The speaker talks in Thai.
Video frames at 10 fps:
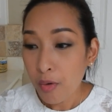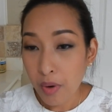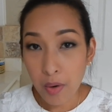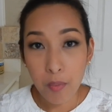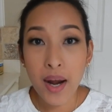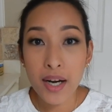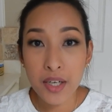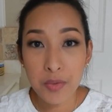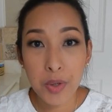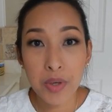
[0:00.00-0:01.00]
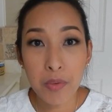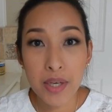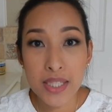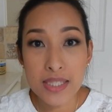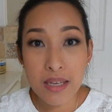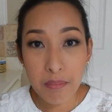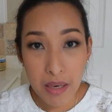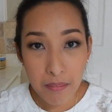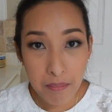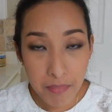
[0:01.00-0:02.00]
หวังว่ารีวิวในวันนี้จะ
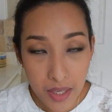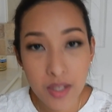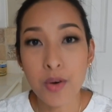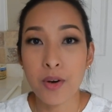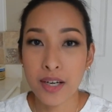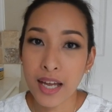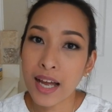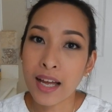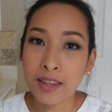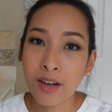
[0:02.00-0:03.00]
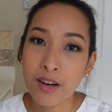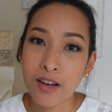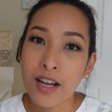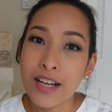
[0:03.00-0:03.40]
เป็นประโยชน์นะคะ ต่อ